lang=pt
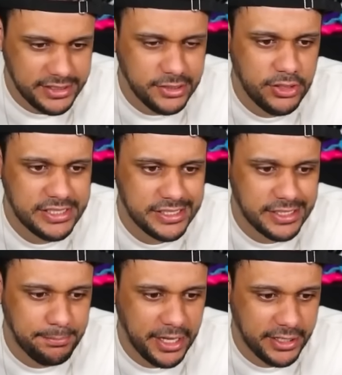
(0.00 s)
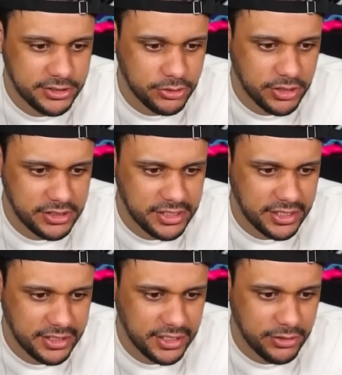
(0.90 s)
E se eu descer essa parte? O que, que será
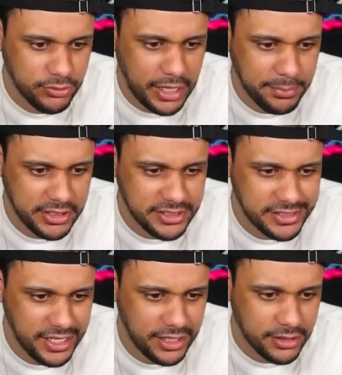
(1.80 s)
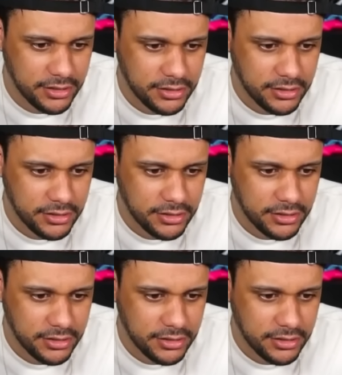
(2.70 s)
que tem aqui? Não dá pra descer.